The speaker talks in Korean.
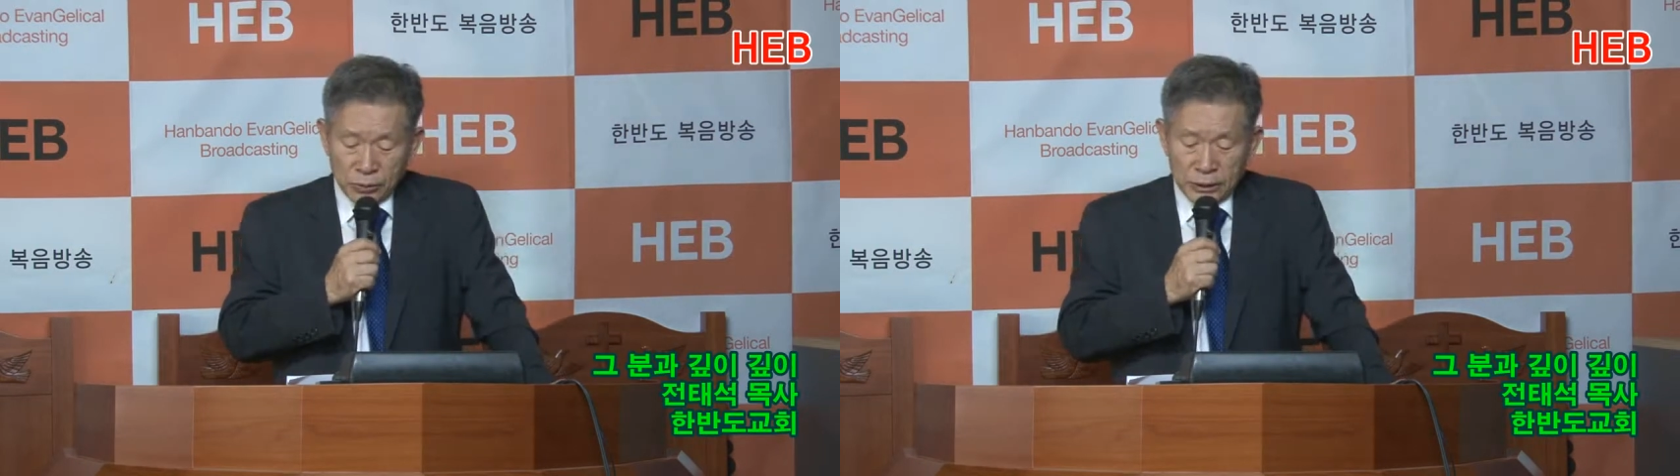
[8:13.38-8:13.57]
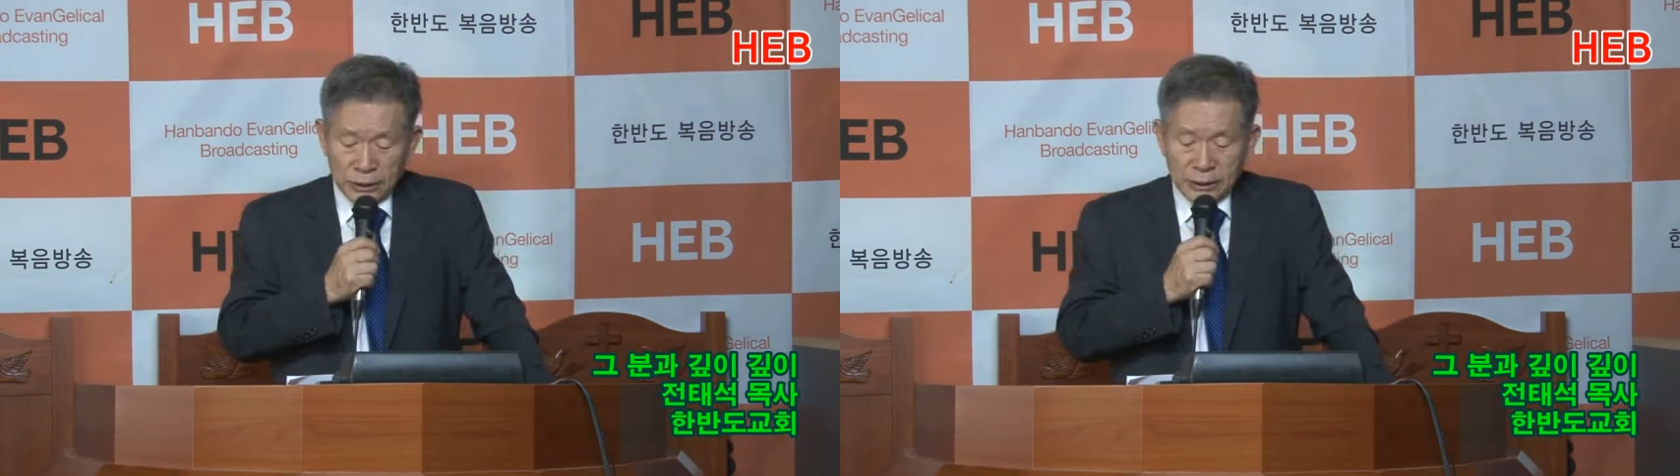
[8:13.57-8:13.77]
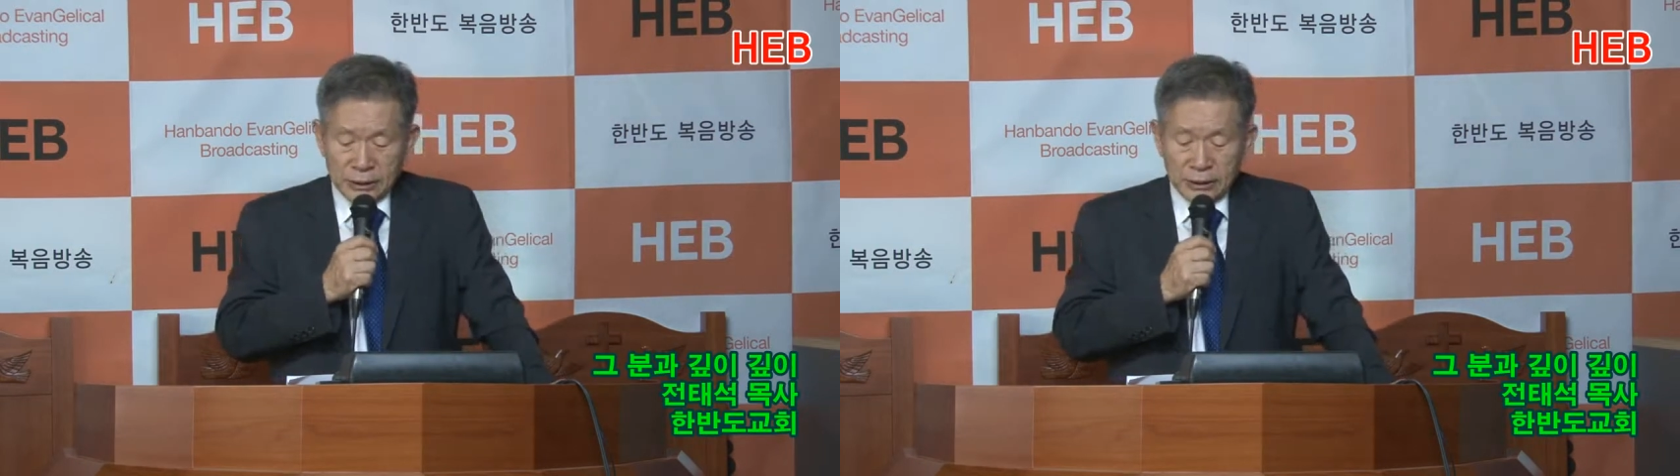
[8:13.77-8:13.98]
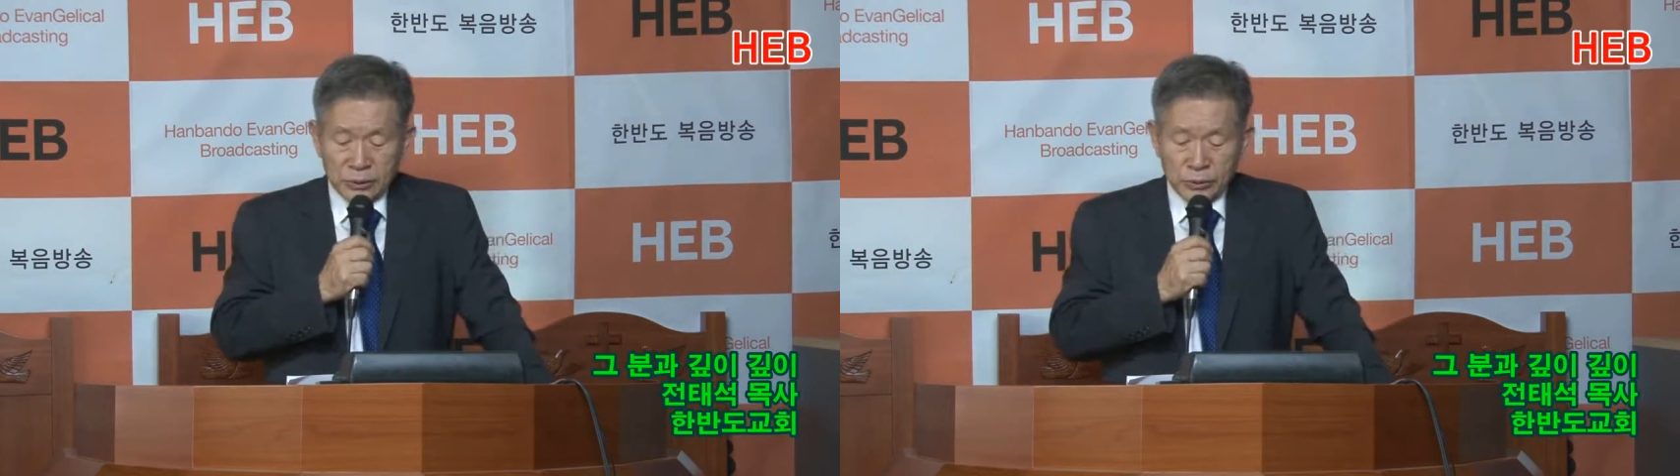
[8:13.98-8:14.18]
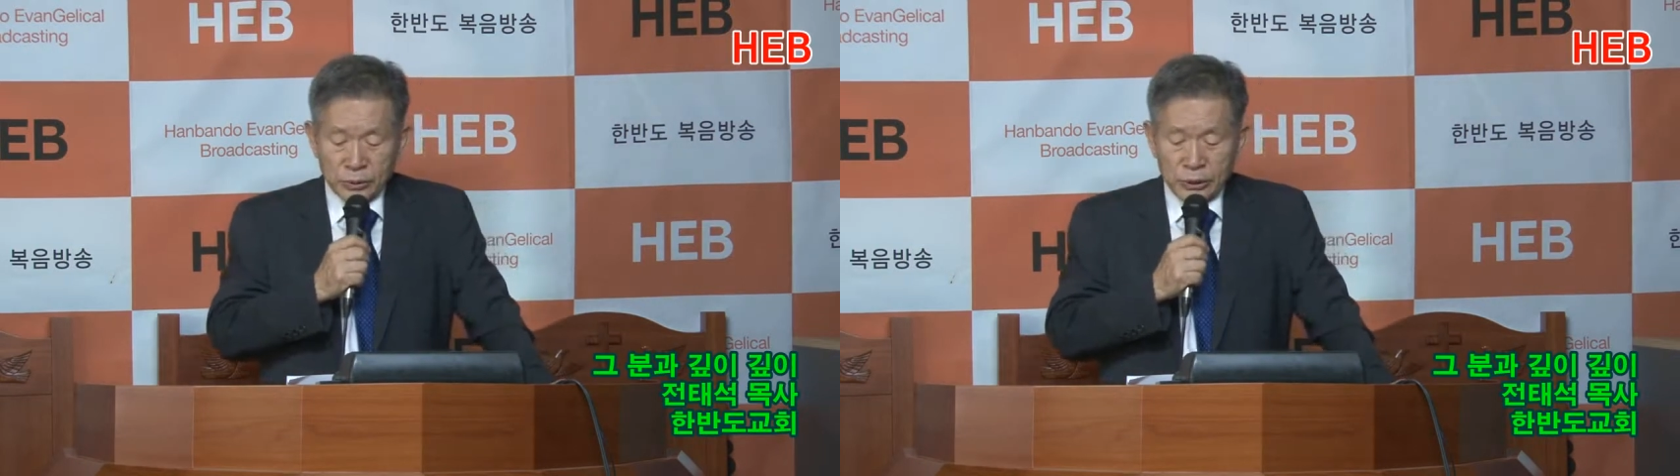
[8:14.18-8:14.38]
우리는
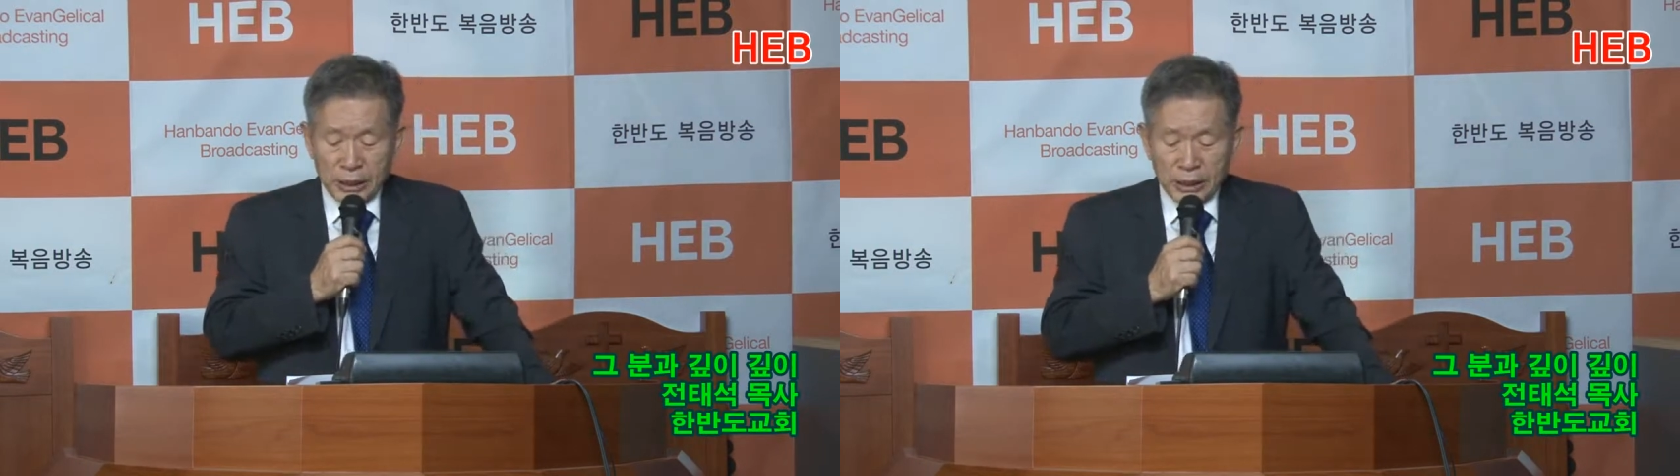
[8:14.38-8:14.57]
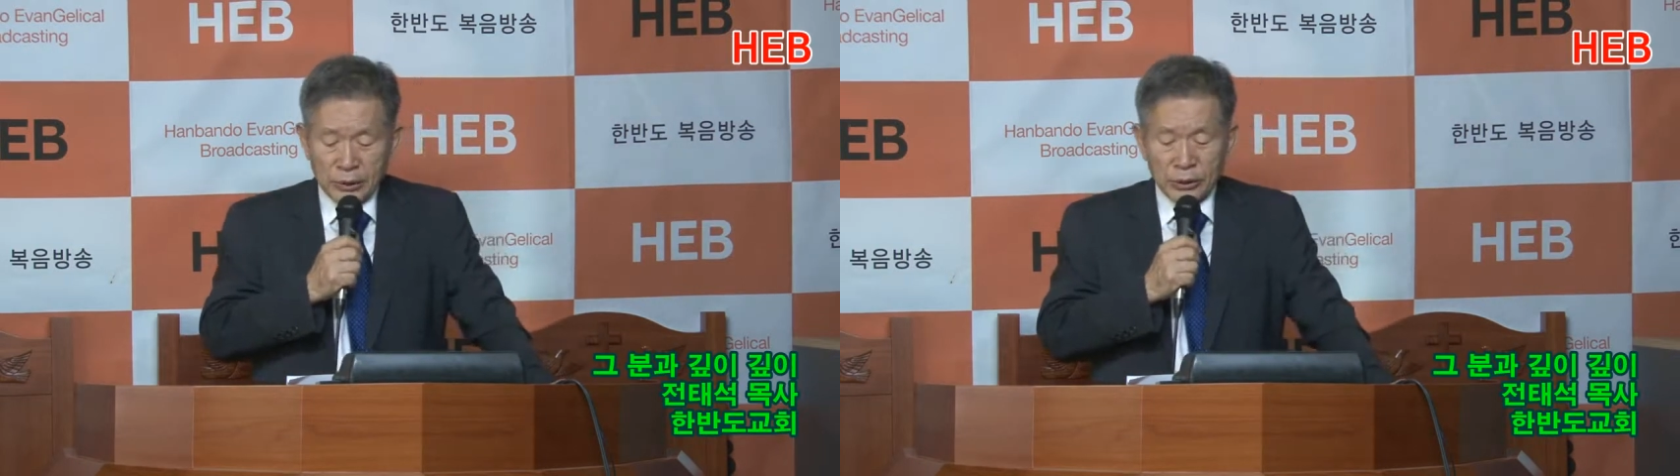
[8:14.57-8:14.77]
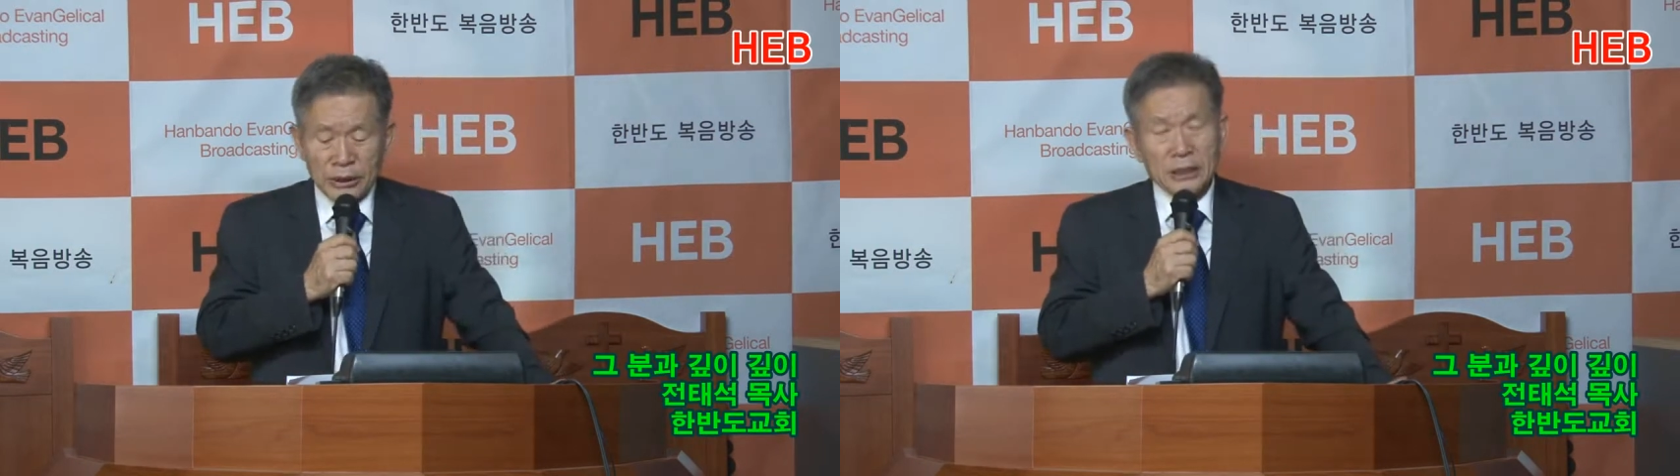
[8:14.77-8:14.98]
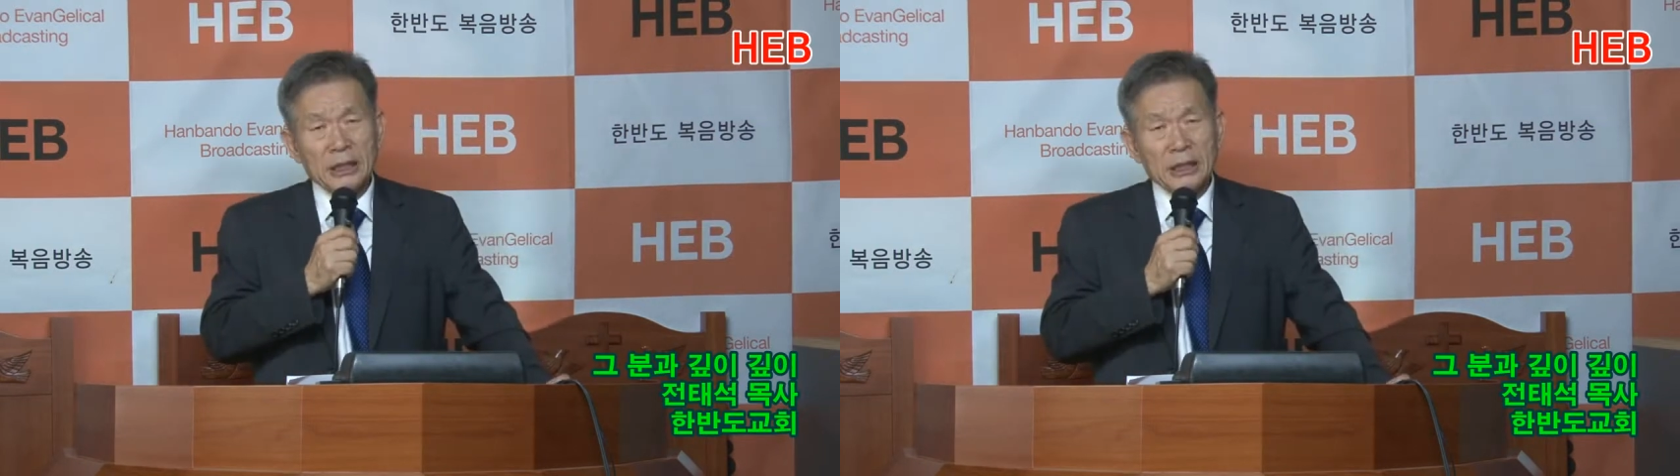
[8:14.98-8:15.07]
우리에게도